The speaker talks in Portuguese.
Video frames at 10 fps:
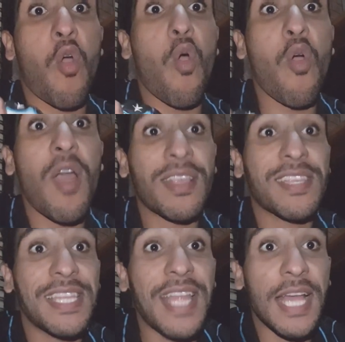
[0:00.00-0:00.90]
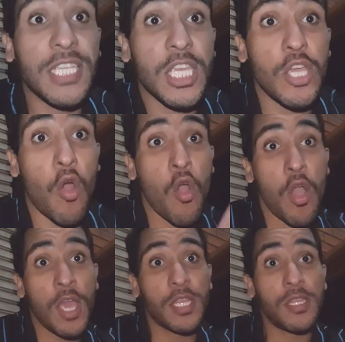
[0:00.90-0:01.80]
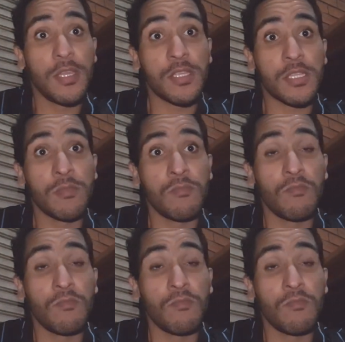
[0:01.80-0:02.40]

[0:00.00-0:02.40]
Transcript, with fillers: Honra a cidade aqui, ó. Esses